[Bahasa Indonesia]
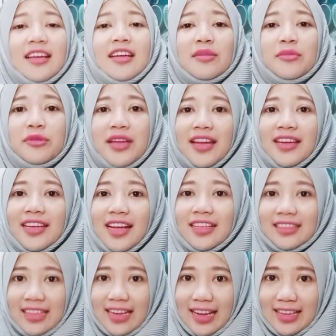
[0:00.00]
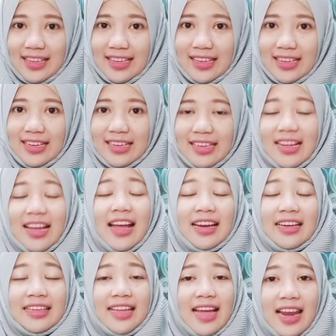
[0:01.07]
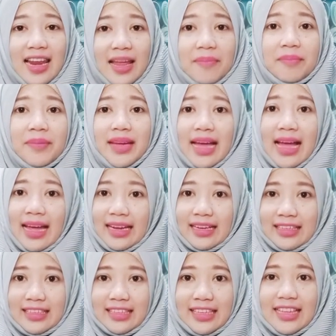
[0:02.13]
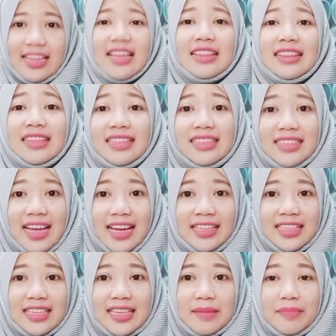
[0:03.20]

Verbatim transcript: Kemudian yang terakhir, dalam PKR ini terjadi